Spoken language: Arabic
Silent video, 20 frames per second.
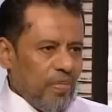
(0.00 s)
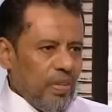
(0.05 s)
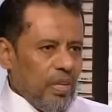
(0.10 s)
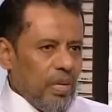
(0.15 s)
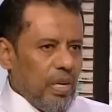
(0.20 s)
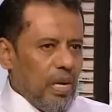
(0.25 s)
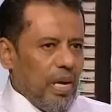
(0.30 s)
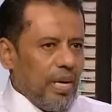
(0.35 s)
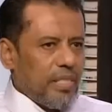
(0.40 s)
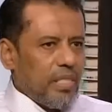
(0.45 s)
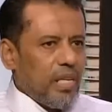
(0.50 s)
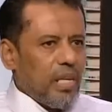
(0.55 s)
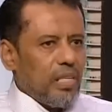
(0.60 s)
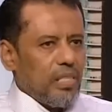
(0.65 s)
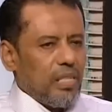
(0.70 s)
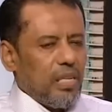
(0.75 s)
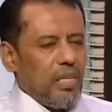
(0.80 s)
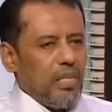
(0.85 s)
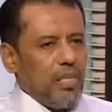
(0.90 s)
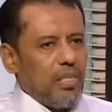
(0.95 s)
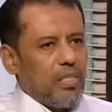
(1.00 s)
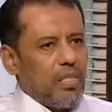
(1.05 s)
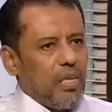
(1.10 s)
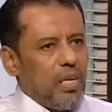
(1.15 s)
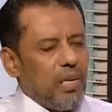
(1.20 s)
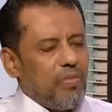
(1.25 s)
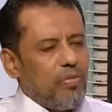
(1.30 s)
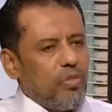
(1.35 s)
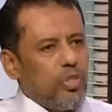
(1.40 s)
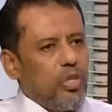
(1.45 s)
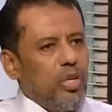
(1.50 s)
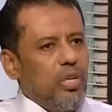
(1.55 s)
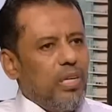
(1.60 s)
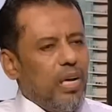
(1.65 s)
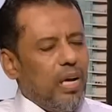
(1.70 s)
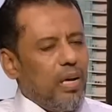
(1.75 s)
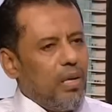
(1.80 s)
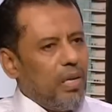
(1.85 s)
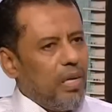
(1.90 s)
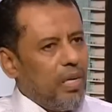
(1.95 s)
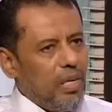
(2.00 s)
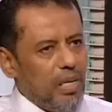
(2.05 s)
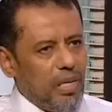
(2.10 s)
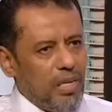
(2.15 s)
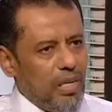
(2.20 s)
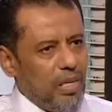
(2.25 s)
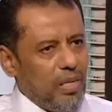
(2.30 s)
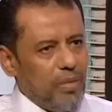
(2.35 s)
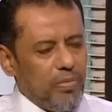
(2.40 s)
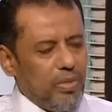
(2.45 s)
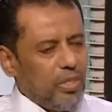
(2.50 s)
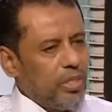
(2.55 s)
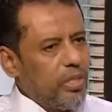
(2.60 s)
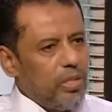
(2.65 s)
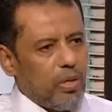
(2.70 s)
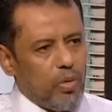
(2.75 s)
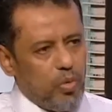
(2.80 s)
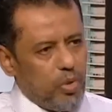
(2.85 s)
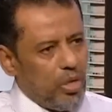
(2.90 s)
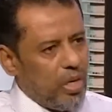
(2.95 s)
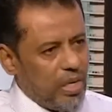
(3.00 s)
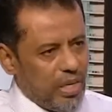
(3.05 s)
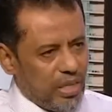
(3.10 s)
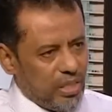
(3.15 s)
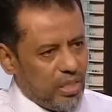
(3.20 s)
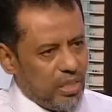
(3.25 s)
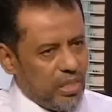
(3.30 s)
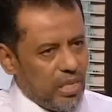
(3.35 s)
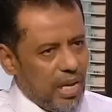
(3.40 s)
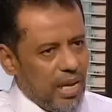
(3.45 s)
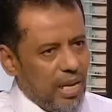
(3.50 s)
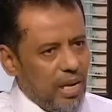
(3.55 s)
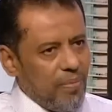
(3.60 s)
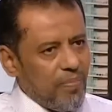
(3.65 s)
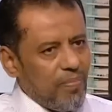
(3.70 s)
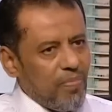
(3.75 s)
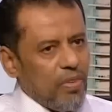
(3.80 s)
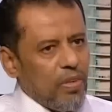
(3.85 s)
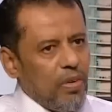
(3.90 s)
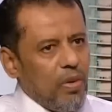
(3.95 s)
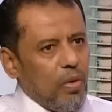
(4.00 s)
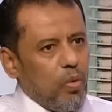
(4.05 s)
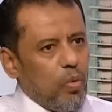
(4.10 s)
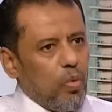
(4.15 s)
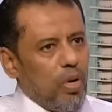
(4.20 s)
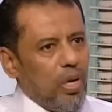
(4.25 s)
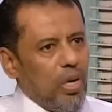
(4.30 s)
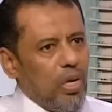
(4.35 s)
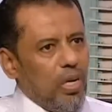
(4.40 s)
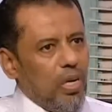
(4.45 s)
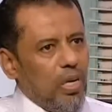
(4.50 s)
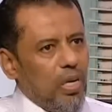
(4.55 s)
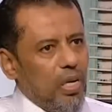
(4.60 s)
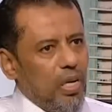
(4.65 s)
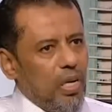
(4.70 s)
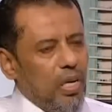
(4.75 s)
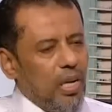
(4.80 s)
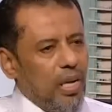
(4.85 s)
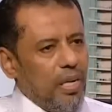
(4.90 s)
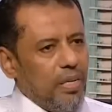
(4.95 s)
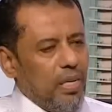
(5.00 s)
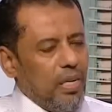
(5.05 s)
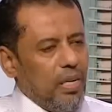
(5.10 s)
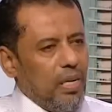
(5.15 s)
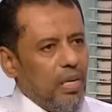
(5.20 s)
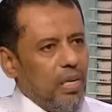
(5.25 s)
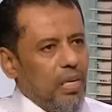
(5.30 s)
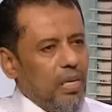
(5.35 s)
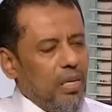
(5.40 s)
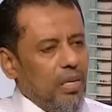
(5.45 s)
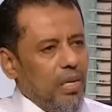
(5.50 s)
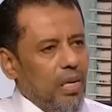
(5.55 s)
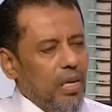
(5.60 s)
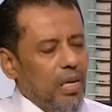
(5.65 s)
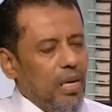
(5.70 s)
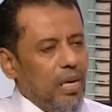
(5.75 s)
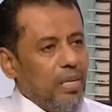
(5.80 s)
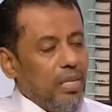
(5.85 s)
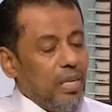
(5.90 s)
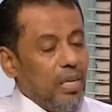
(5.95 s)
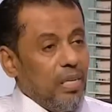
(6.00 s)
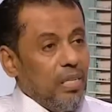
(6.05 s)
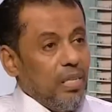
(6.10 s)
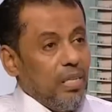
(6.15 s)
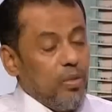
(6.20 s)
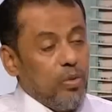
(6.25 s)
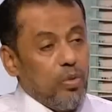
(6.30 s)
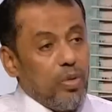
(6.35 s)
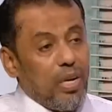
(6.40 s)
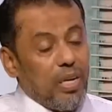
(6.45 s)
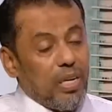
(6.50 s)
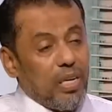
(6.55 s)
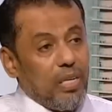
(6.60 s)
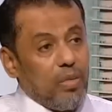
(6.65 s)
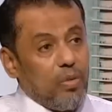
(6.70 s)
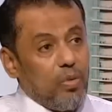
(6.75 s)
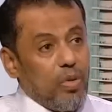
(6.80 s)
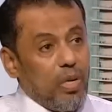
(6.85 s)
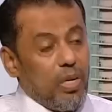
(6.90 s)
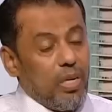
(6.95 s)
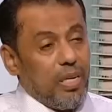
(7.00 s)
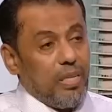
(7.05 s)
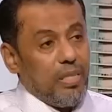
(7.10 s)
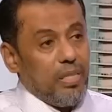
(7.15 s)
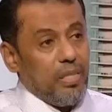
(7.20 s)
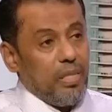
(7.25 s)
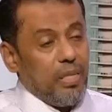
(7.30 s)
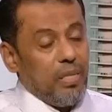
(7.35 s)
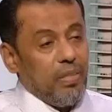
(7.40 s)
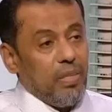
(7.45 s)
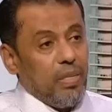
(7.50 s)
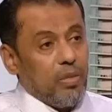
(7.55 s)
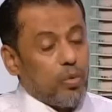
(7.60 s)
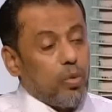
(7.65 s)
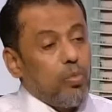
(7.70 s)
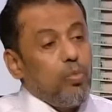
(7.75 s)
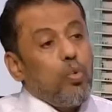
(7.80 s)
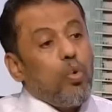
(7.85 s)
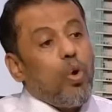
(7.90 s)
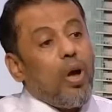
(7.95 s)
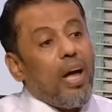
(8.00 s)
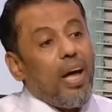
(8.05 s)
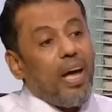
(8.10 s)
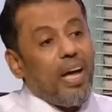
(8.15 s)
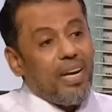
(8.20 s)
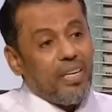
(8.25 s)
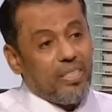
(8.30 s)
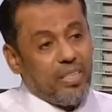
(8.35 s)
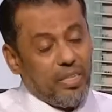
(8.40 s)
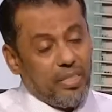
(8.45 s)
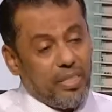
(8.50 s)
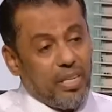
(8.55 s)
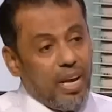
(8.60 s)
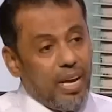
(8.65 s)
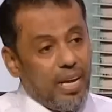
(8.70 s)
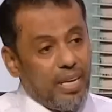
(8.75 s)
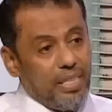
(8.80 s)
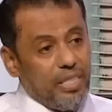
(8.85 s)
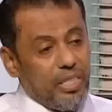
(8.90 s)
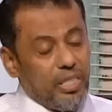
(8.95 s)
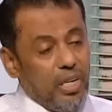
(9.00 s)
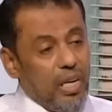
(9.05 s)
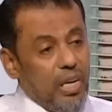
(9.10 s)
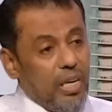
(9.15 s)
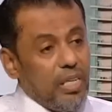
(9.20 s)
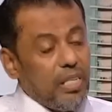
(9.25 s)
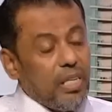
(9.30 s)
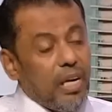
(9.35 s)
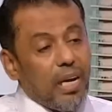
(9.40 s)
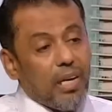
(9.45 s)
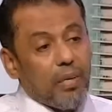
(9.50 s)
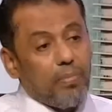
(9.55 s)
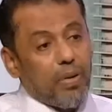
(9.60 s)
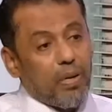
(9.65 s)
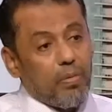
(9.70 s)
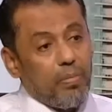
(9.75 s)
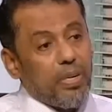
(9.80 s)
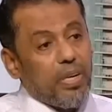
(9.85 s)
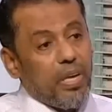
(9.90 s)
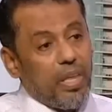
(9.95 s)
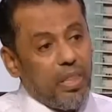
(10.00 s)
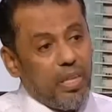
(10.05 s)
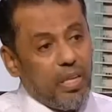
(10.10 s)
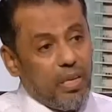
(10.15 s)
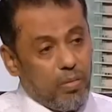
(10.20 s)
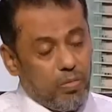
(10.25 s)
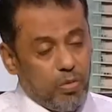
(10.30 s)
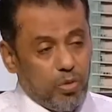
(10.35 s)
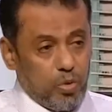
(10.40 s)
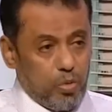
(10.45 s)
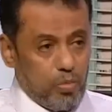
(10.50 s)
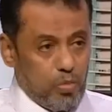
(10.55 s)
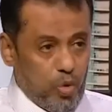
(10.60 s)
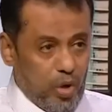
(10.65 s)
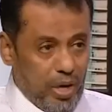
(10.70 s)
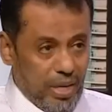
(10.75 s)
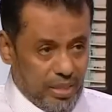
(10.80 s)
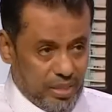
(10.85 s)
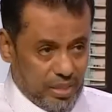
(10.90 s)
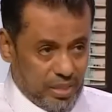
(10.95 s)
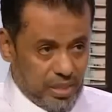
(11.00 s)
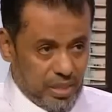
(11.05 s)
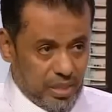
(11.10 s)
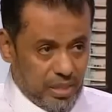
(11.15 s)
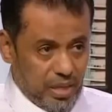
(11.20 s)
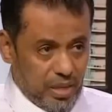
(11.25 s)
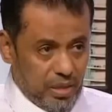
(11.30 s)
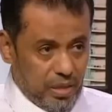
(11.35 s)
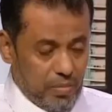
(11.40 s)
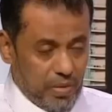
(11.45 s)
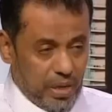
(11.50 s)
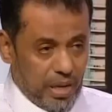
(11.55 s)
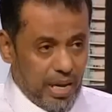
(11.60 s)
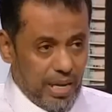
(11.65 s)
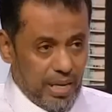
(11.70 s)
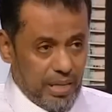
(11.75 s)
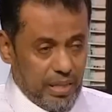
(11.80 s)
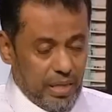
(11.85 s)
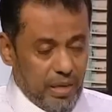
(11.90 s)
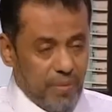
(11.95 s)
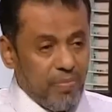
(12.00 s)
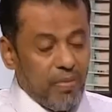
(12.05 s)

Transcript: أعتقد أن التنافس آه، آه، مصيره إلى الاقتتال وأن آه، هناك يعني طموحات داعش هي أكبر بكثير من طموحات تنظيم القاعدة